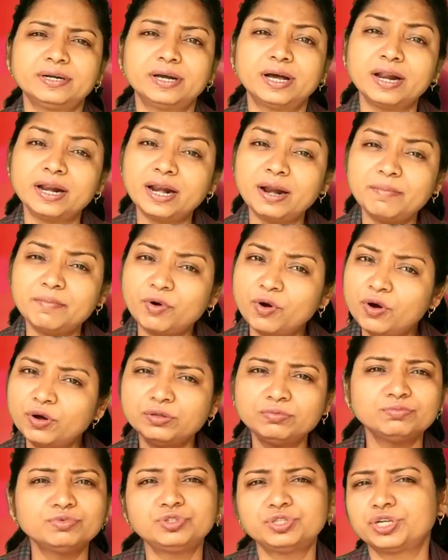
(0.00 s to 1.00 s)
करना
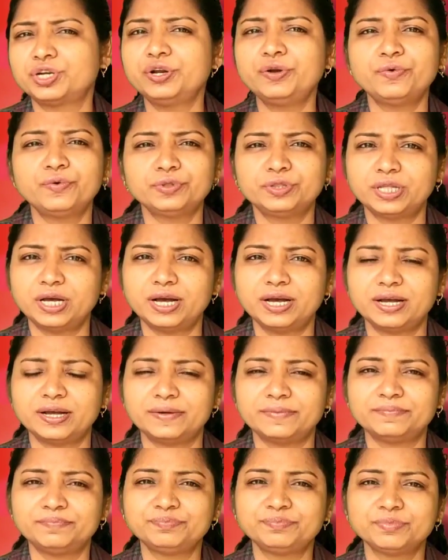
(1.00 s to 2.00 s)
बहुत मुश्किल होता है
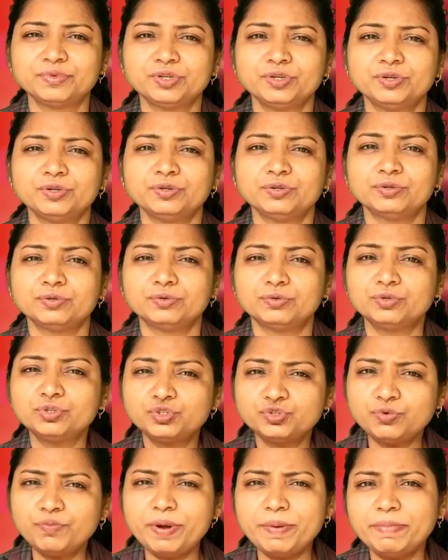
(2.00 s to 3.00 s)

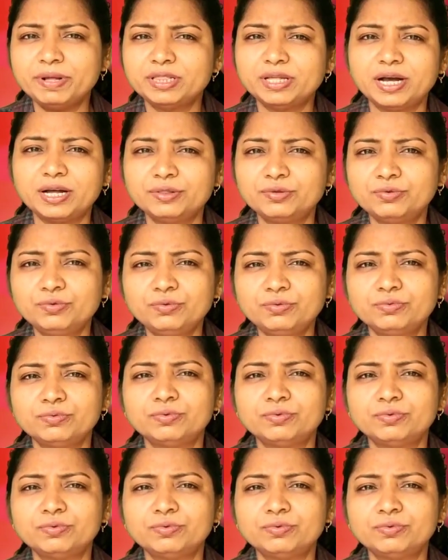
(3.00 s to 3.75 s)
दोस्तों मैं बता दूं